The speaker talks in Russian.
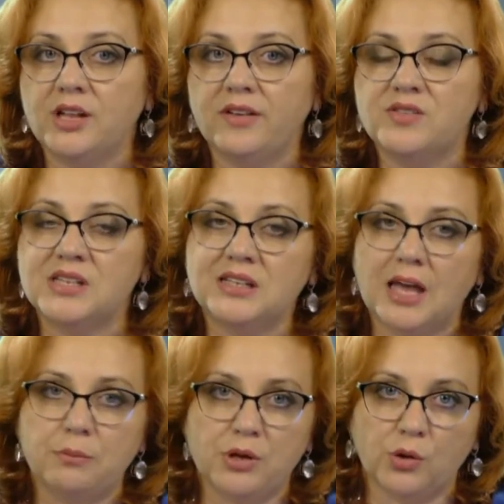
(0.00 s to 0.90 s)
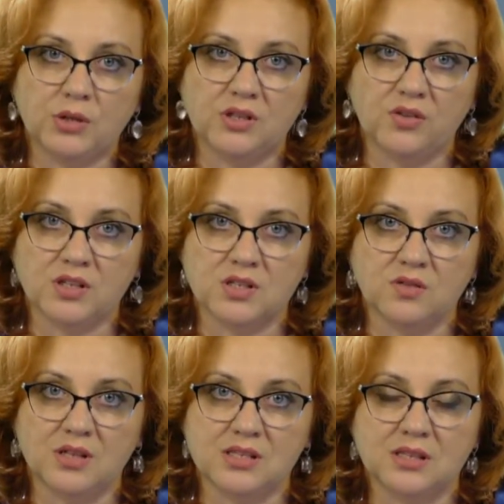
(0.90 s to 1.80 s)
человек всегда берет
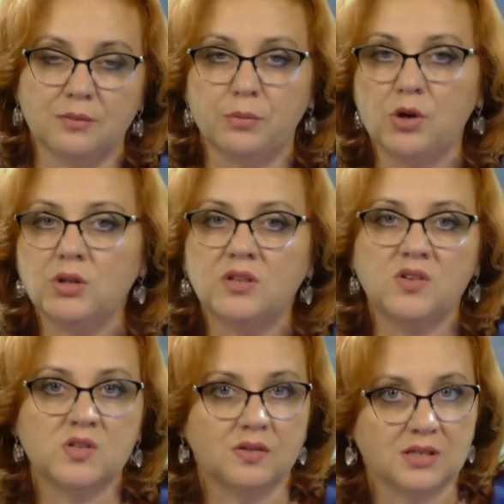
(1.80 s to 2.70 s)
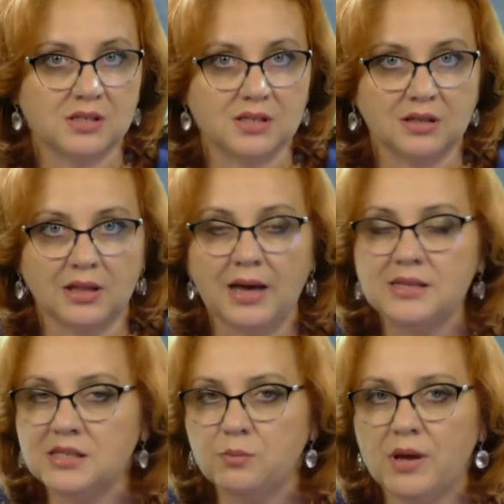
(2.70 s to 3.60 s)
ответственность. Берет ответственность на
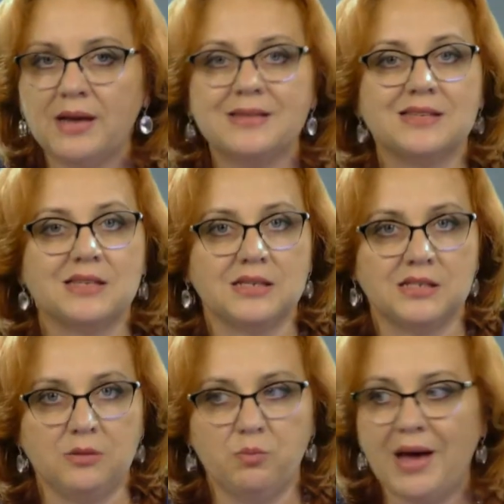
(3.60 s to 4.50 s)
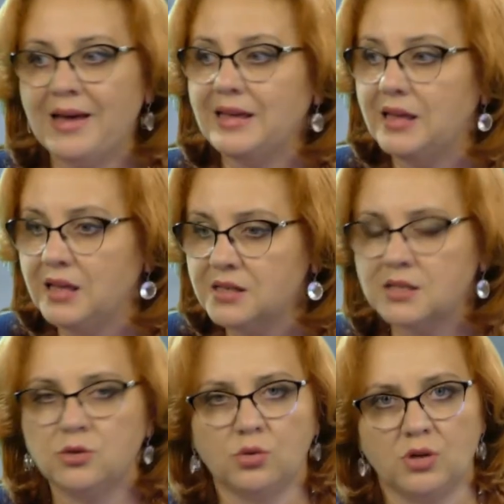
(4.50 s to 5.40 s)
себя, за себя и
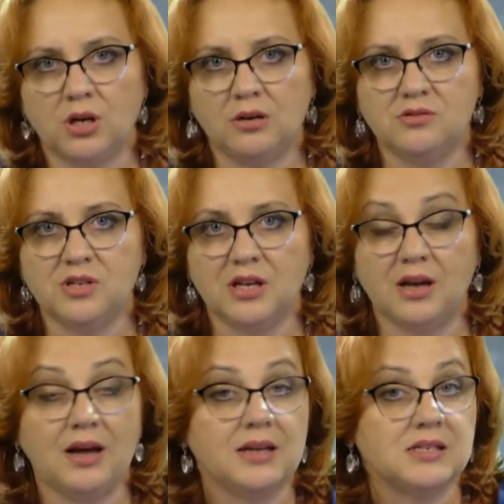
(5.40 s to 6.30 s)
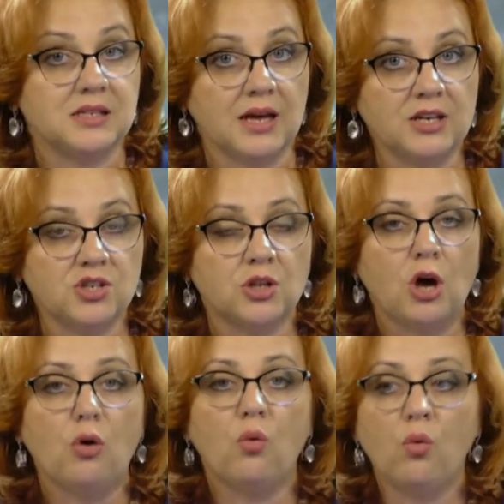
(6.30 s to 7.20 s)
за других людей. А значит,
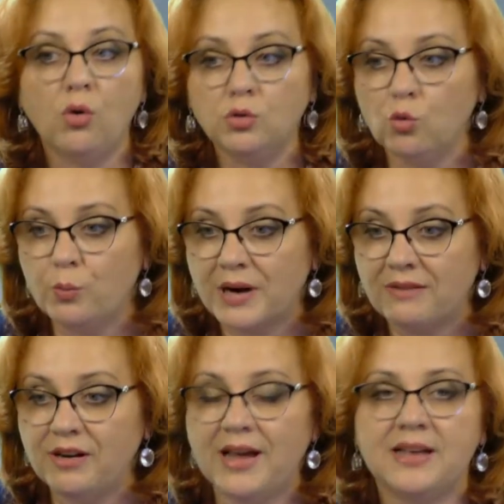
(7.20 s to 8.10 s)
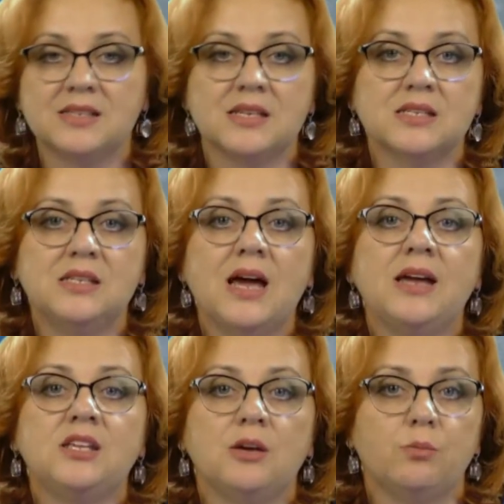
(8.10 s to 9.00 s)
он управляет
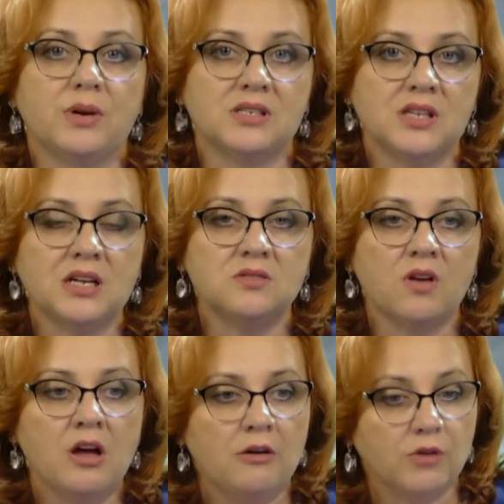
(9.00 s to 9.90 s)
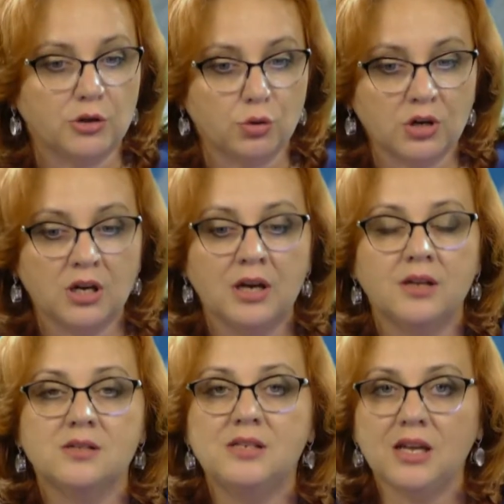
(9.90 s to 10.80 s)
созданием пространства, в которых
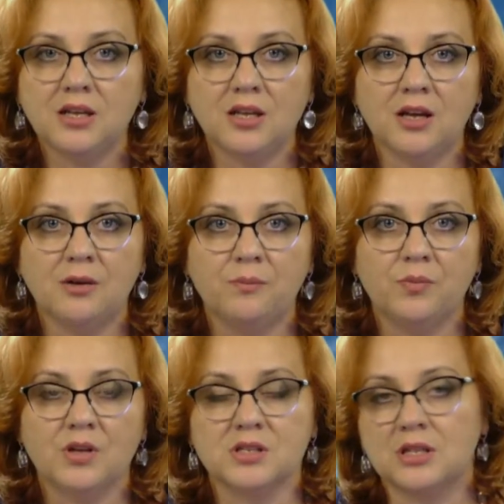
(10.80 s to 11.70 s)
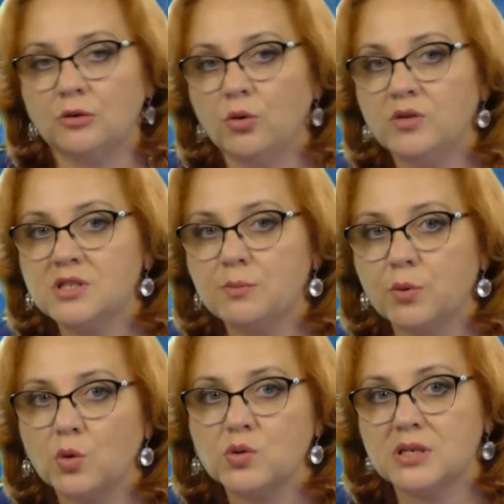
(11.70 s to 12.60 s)
деньги становятся
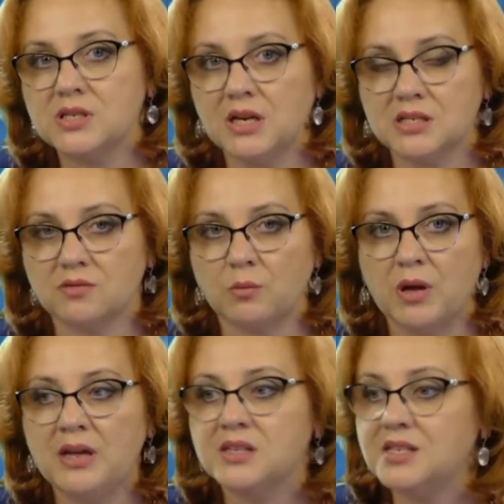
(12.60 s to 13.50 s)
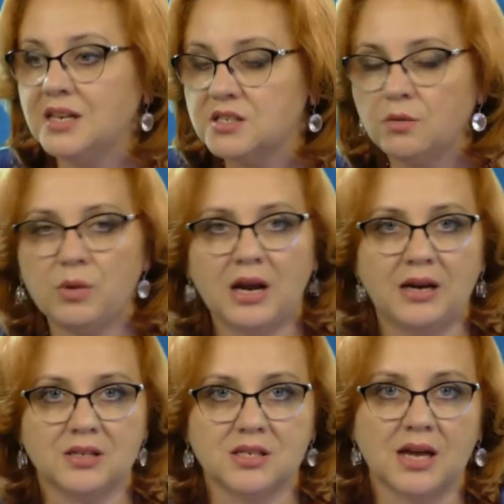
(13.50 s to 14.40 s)
просто средством, средством
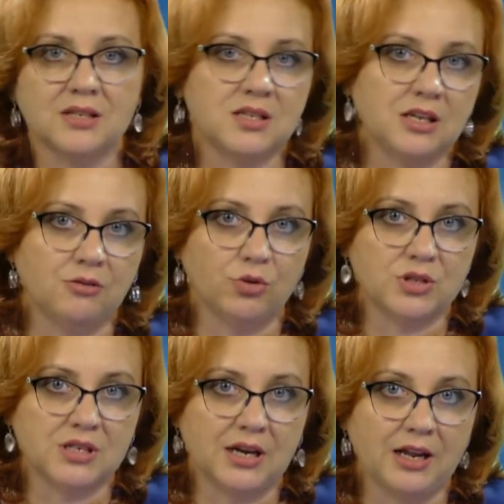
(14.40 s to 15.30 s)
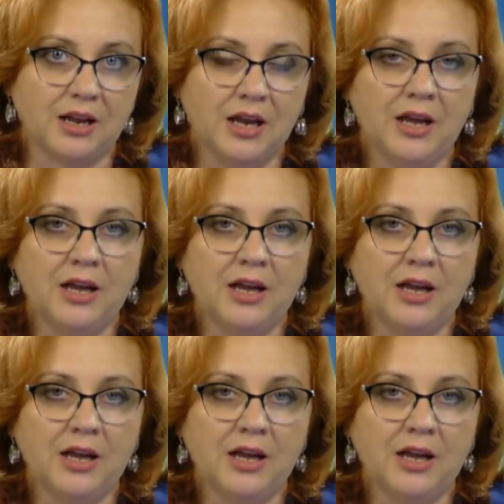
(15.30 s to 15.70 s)
реализации его целей.